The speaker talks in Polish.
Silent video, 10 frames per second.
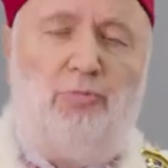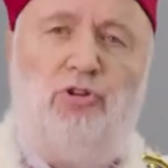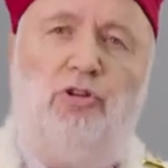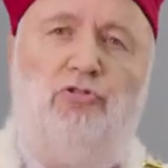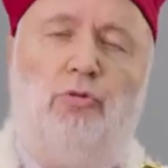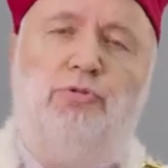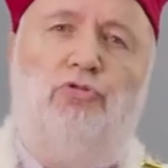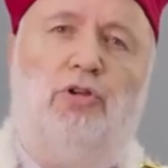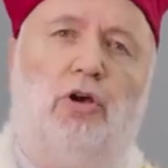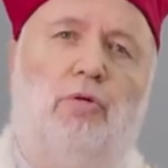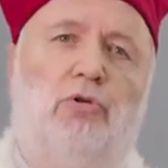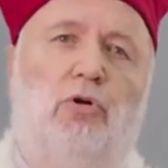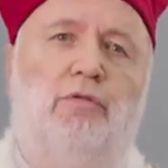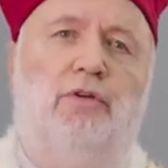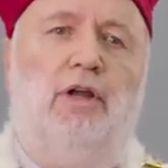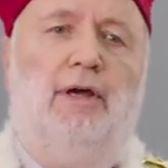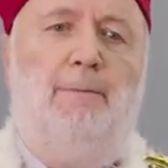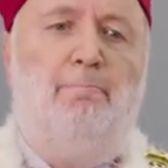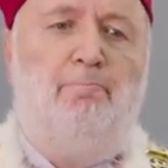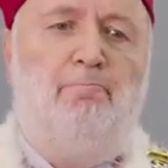A przecież oprócz tego było wiele
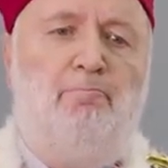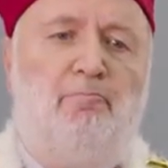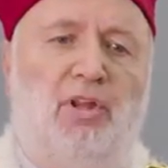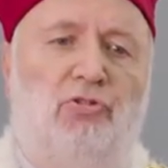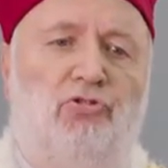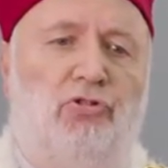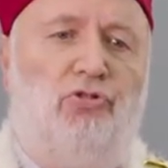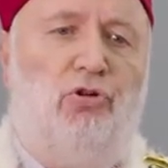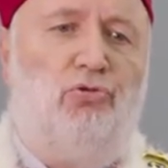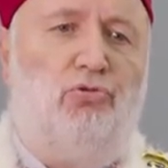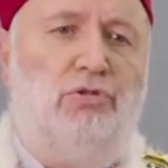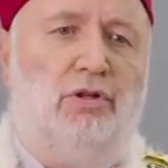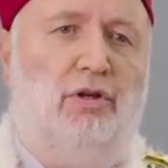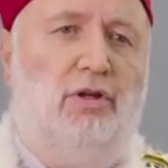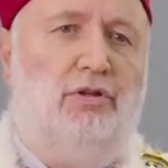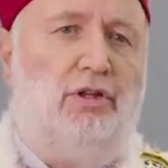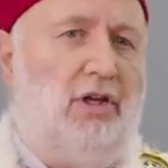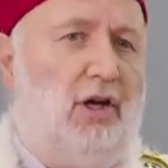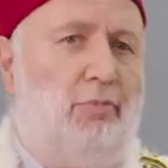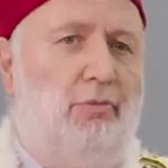rzeczy, o których
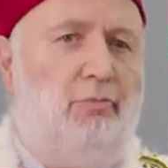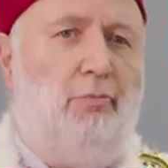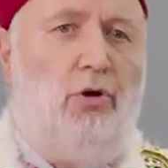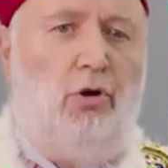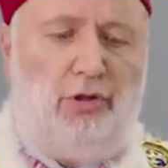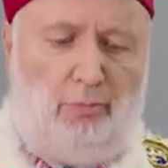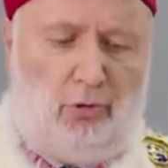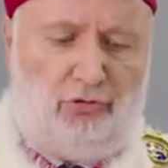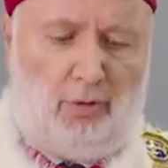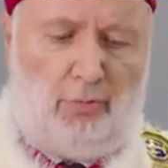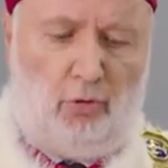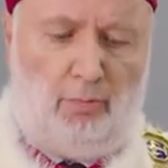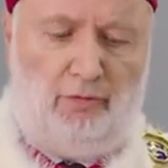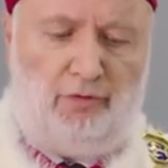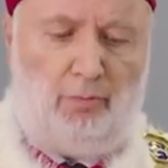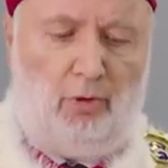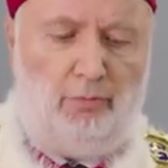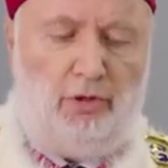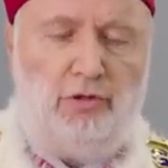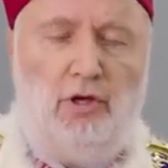tak jakby mimochodem można byłoby
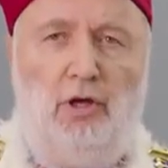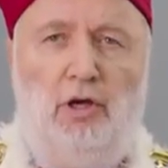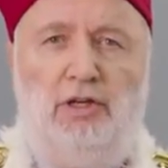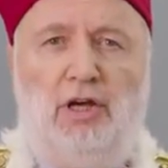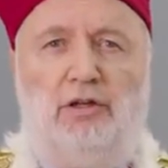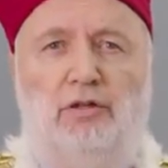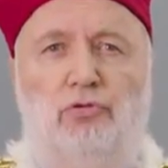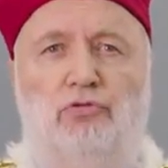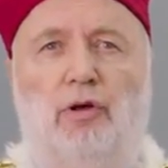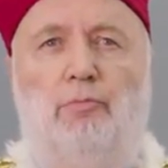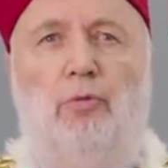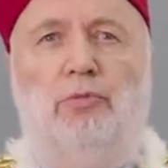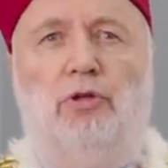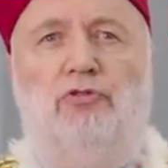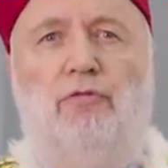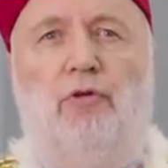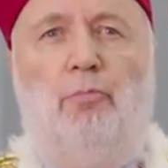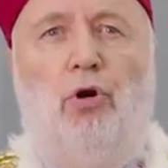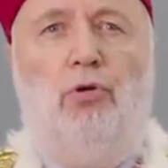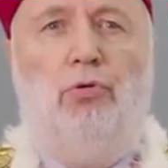wspomnieć. Jak tu zapomnieć, że w
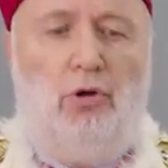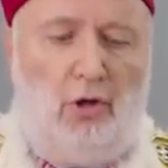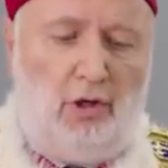Opolu